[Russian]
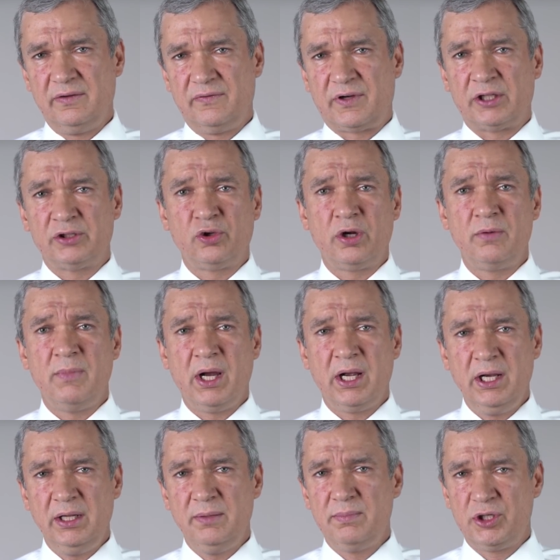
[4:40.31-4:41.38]
в которой
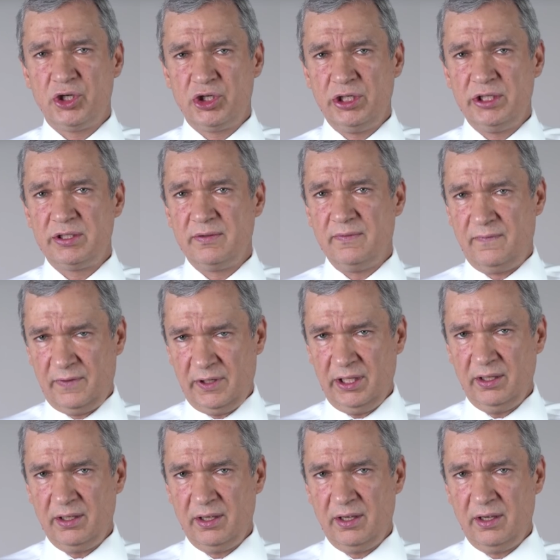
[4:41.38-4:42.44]
могли бы жить
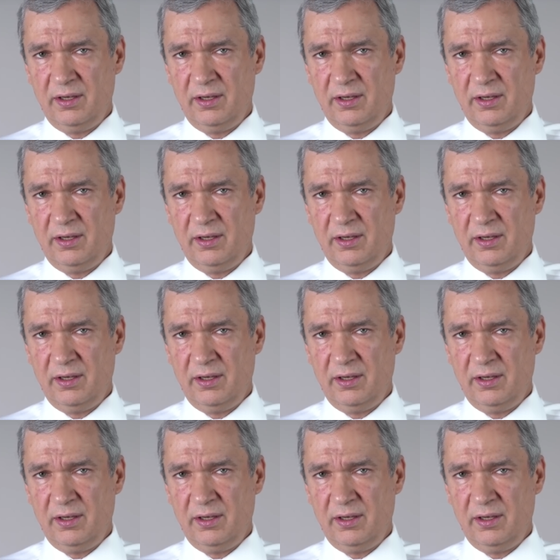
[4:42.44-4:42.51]
вы,